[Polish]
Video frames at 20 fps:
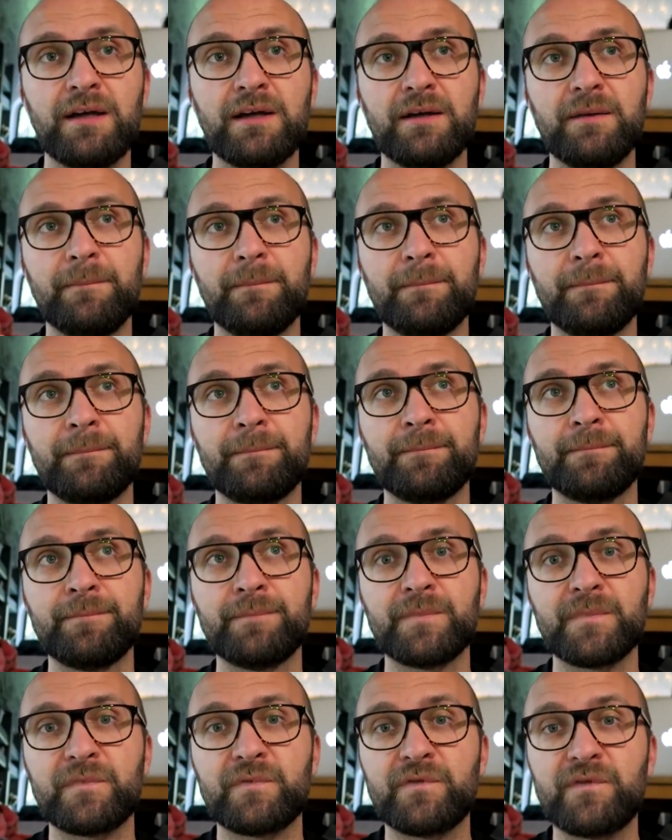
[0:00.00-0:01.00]

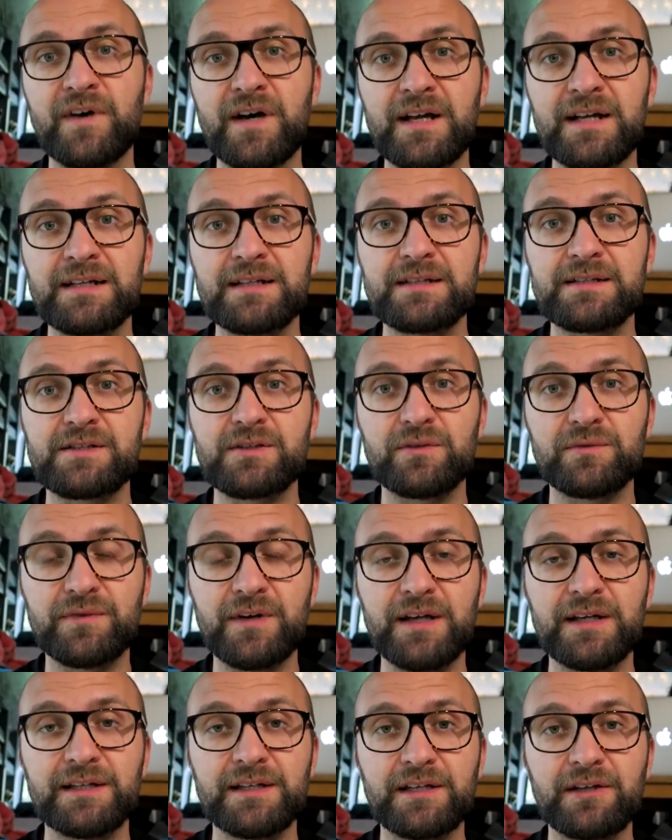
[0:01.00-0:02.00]
mm, bardzo
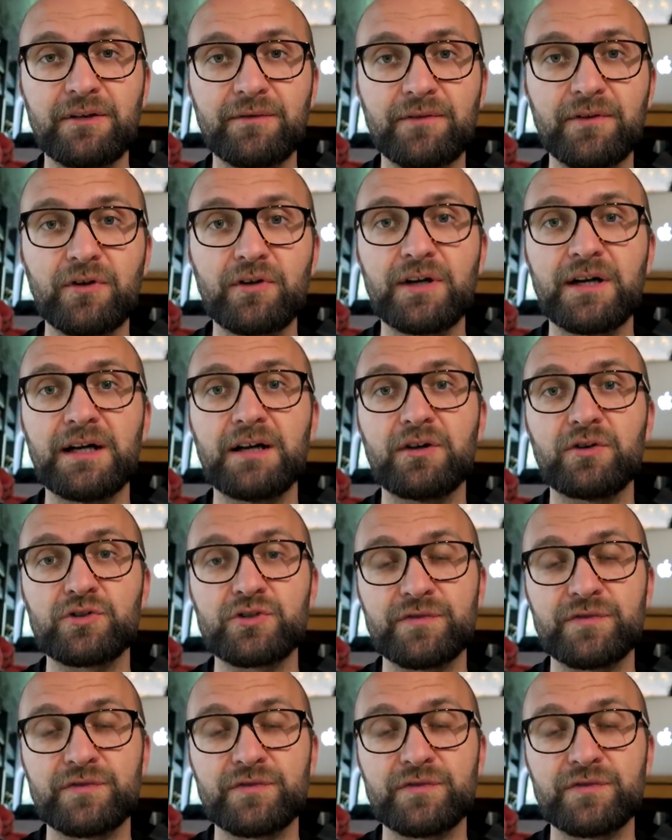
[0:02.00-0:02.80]
fajnego vloga o